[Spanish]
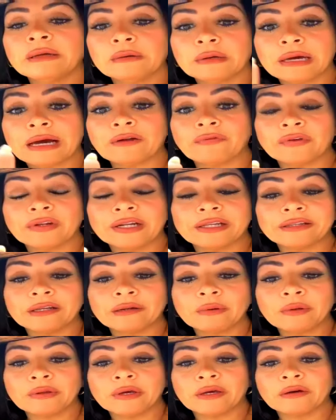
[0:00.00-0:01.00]
y al final
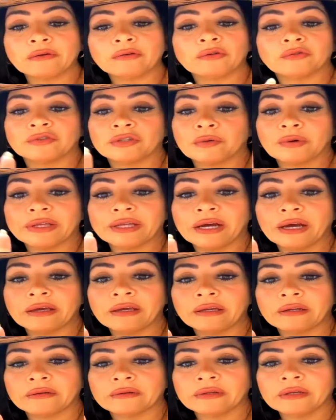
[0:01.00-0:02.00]
del video no se vayan a
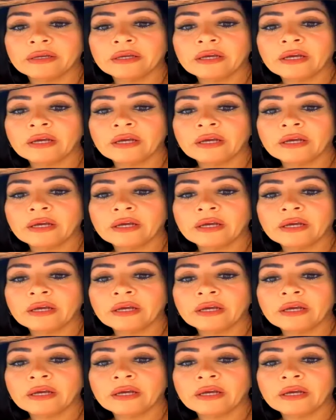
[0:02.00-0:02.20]
ir.